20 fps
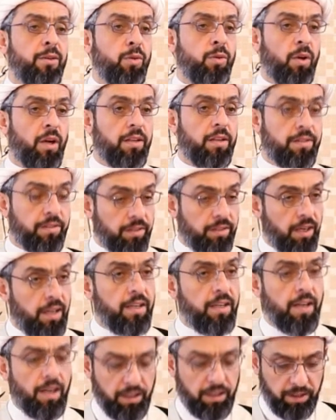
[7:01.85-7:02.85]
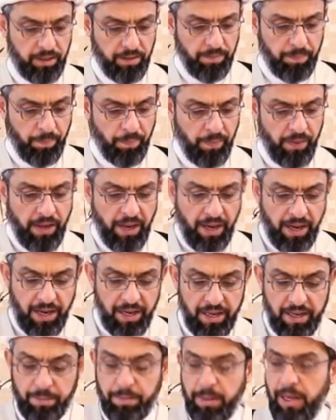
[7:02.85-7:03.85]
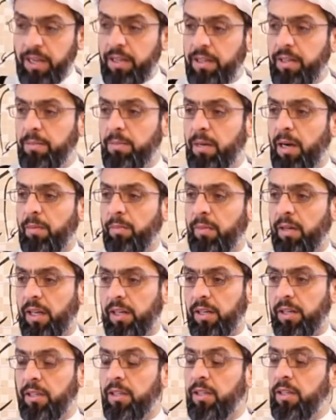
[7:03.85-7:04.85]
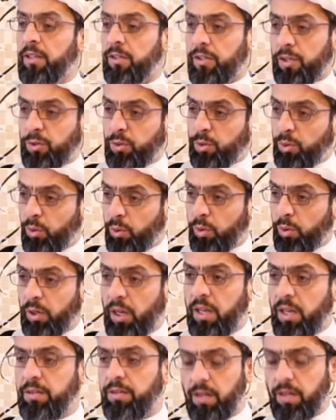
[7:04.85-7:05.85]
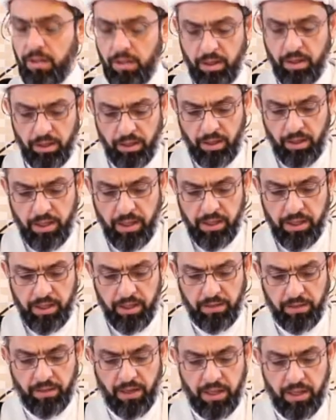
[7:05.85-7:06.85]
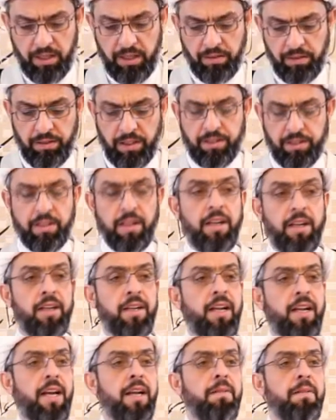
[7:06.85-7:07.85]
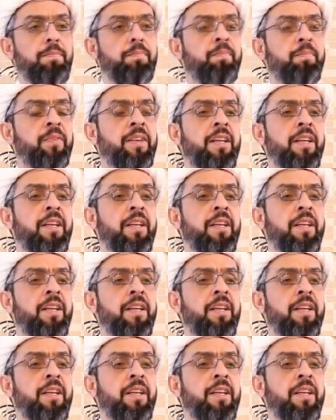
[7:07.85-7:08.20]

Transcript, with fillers: yola çıkarak ehli beyt imamları Resulullah sallallahu aleyhi ve aleyhi ve sellem